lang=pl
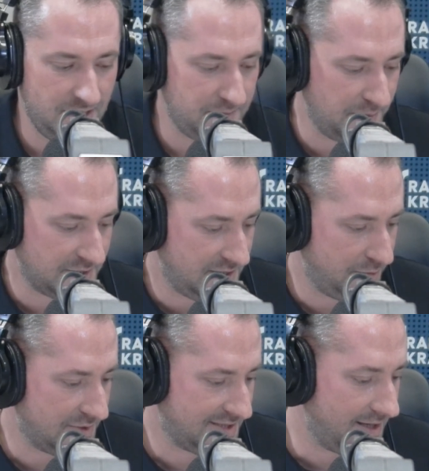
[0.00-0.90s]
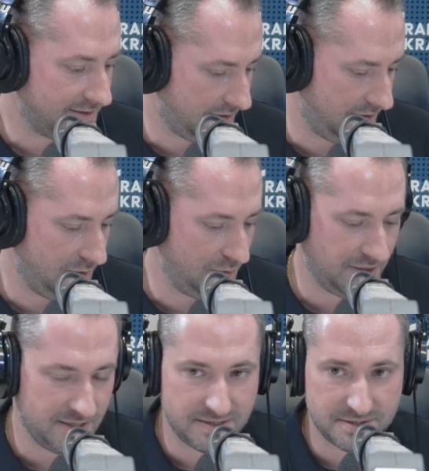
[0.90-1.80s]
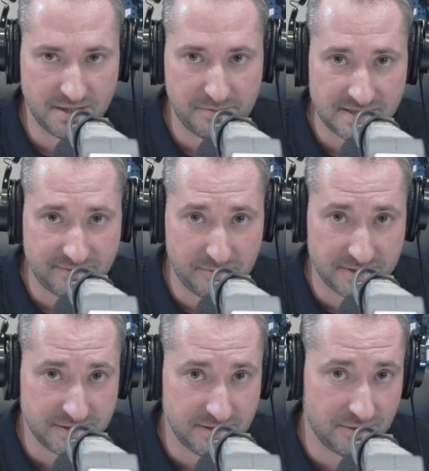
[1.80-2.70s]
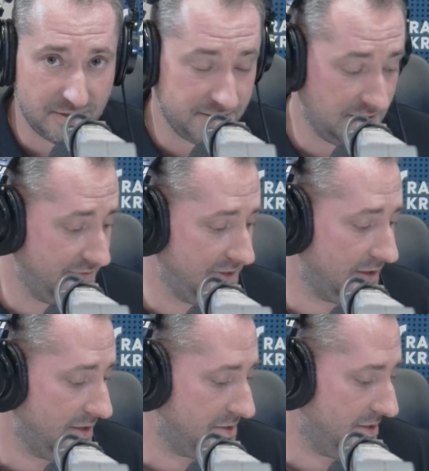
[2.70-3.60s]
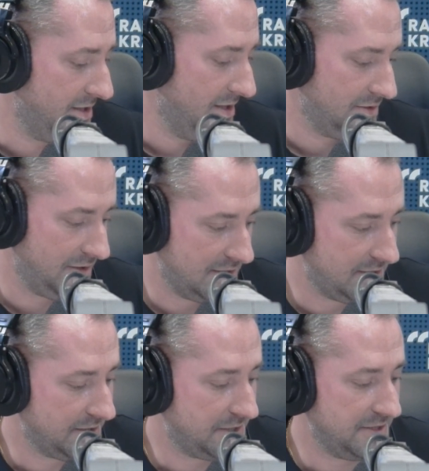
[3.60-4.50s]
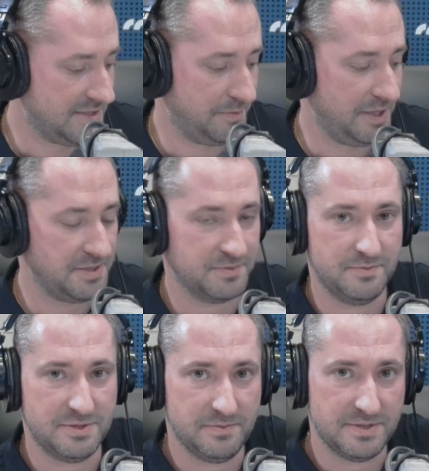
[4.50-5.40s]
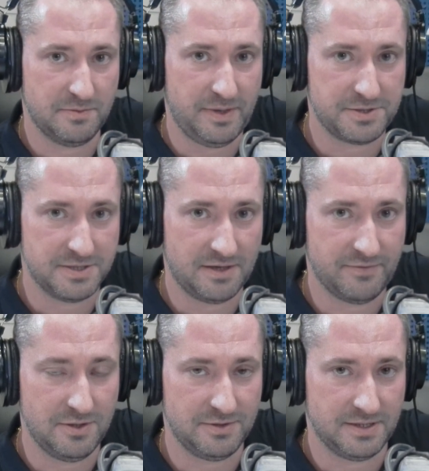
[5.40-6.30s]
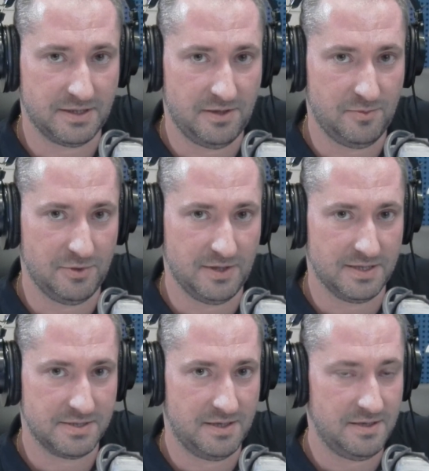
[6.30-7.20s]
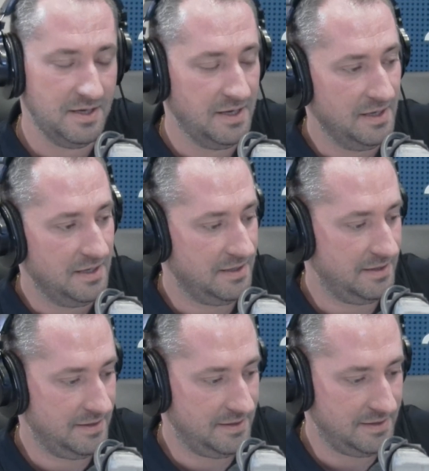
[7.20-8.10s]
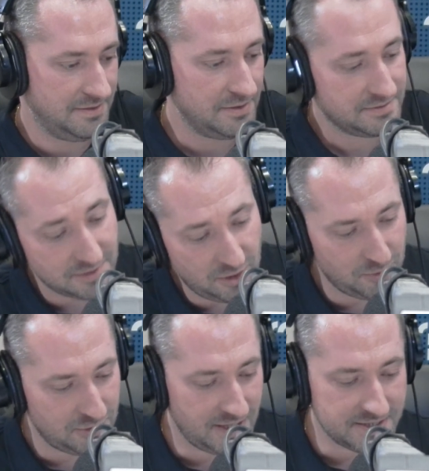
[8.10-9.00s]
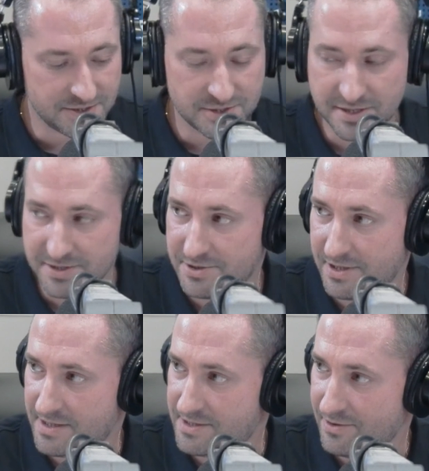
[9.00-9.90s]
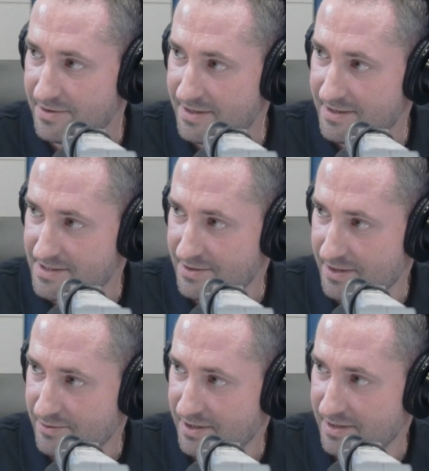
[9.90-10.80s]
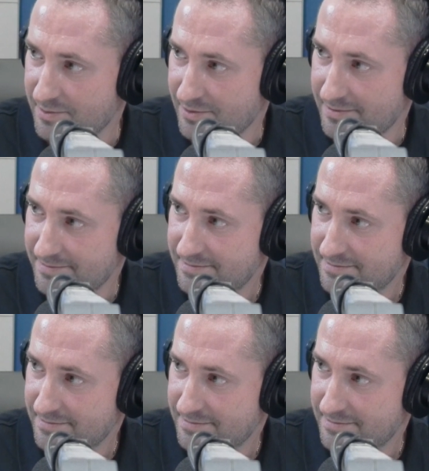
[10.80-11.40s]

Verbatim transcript: Ja mam ze sobą skan takiej homologacji. Jeżeli Państwo będziecie oglądać nas w internecie, to ja serdecznie zapraszam, żeby sobie zobaczyć, jak wygląda taka homologacja. No, homologacja 34 strony, jedna strona, której nie było.